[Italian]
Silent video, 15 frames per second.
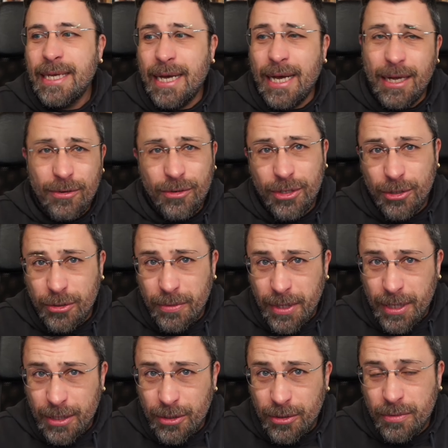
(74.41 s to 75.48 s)
Allo stesso
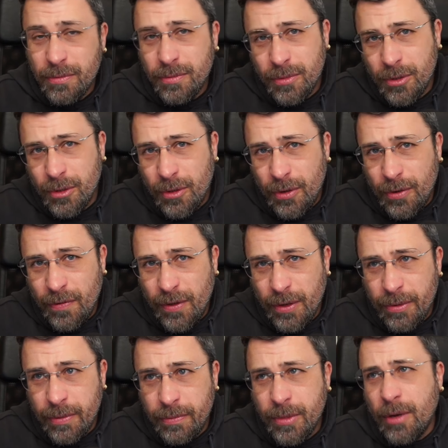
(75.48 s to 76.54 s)
prezzo
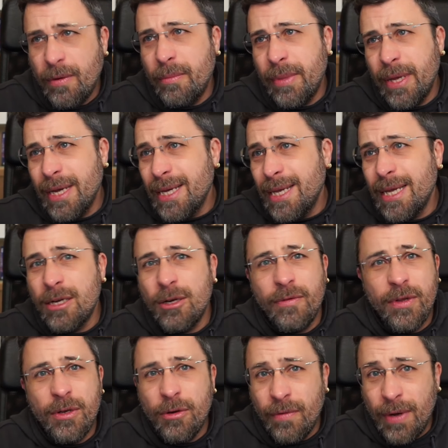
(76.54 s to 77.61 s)
ovviamente. No, vabbè, anche a
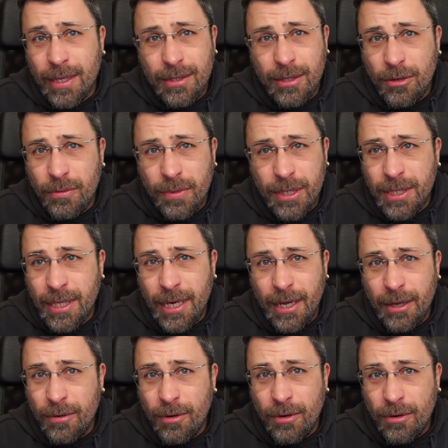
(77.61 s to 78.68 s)
9,90. Io lo prenderei
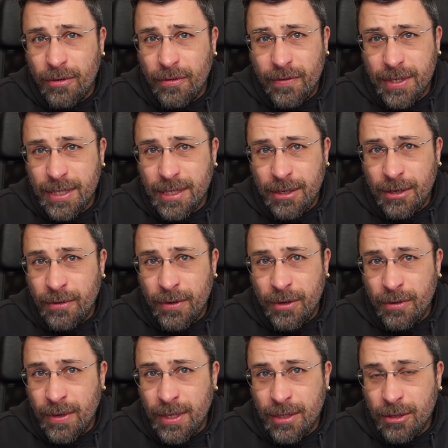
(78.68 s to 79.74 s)
un Color Fest a
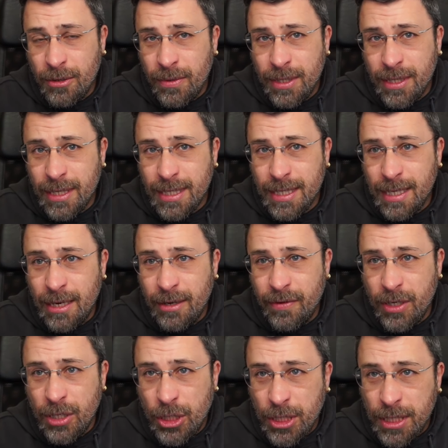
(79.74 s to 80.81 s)
9,90 come il Tex alla
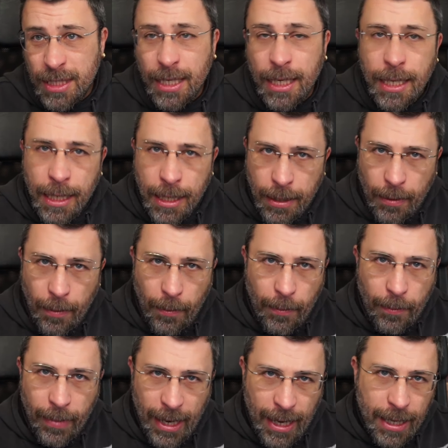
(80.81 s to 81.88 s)
francese,
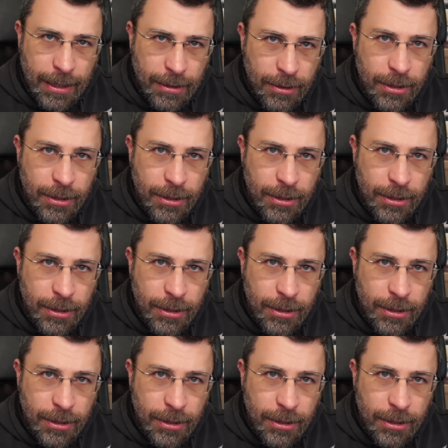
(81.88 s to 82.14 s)
ma